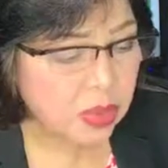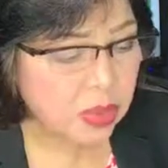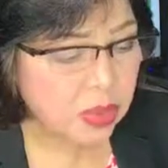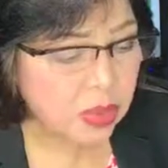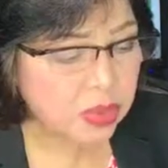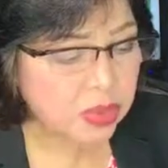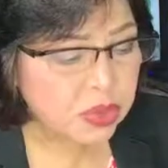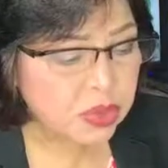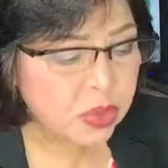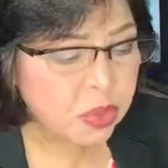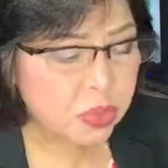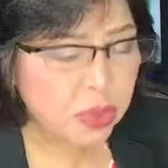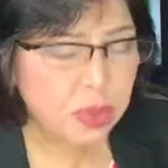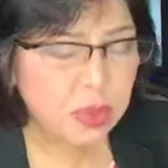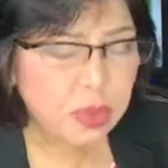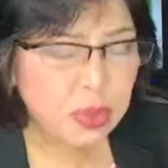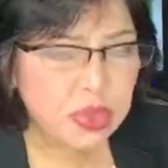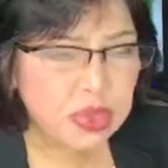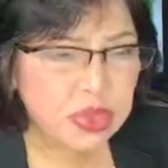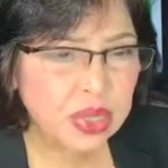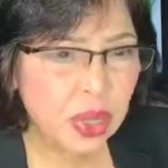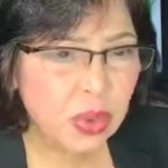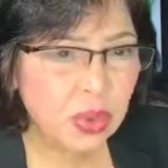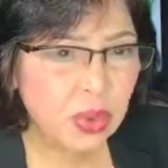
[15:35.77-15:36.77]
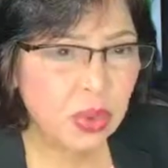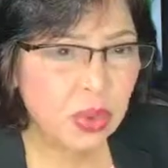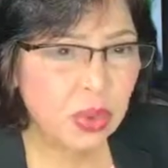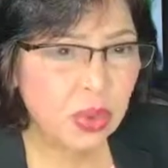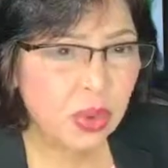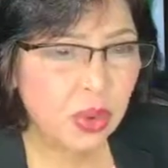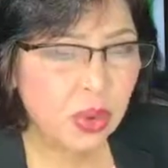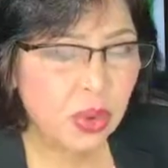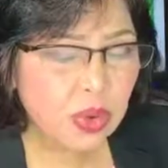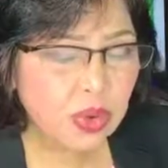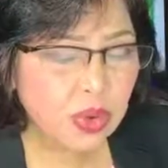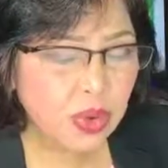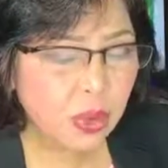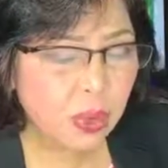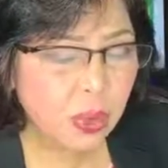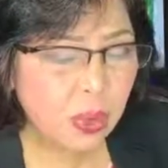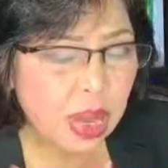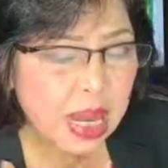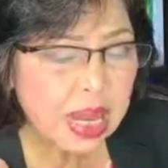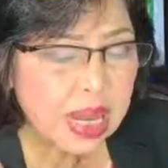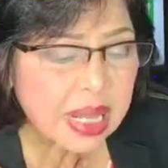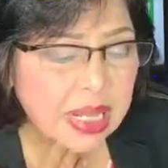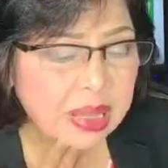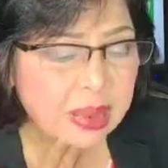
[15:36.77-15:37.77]
Yung sipon mo sa ulo, yung
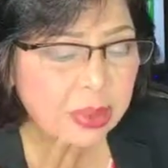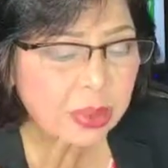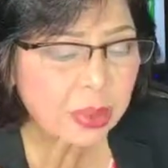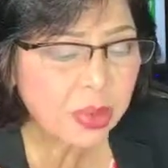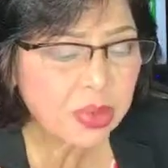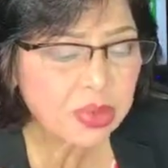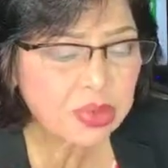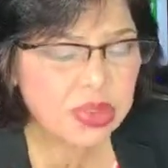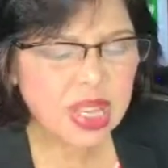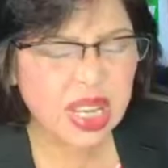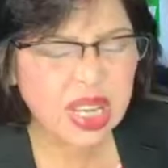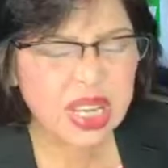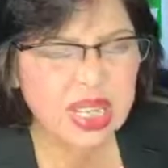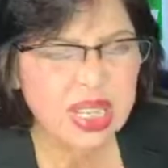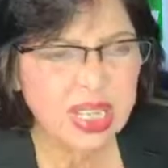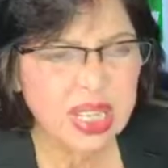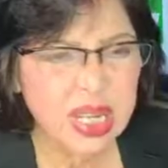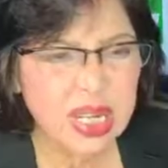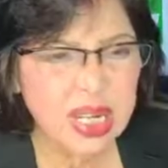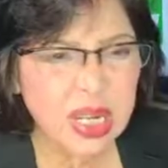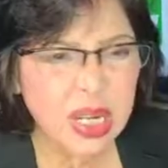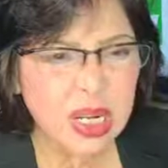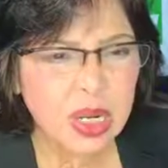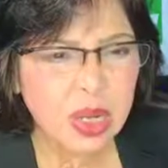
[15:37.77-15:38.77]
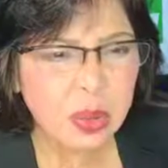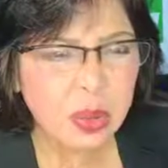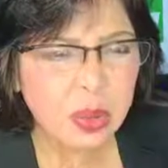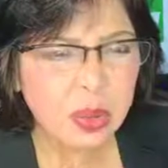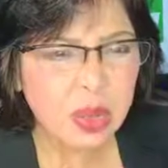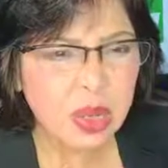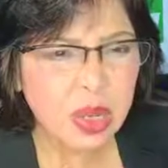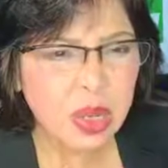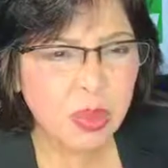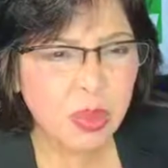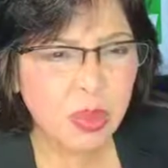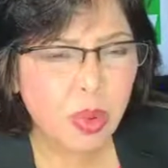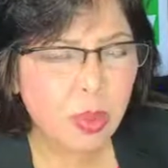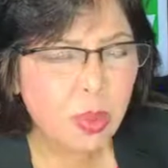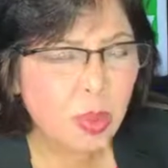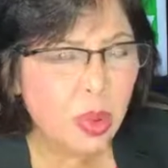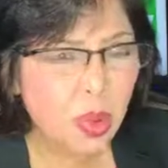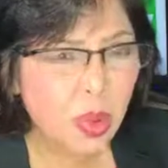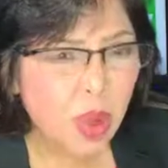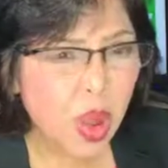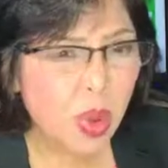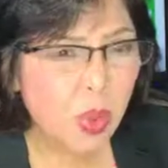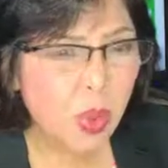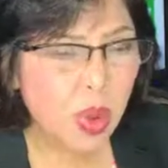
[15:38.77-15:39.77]
malat mo, sakit ng lalamunan mo,
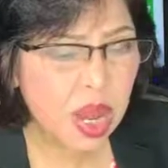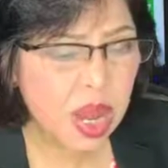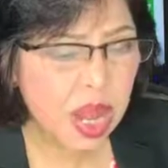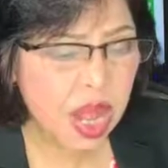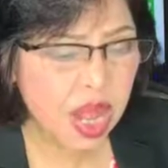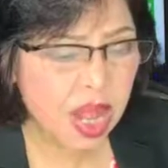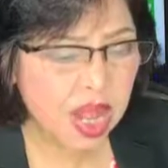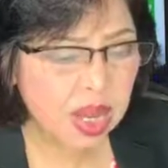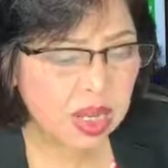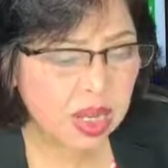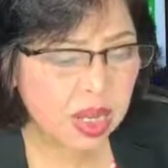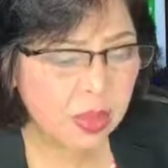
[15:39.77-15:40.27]
mawawala.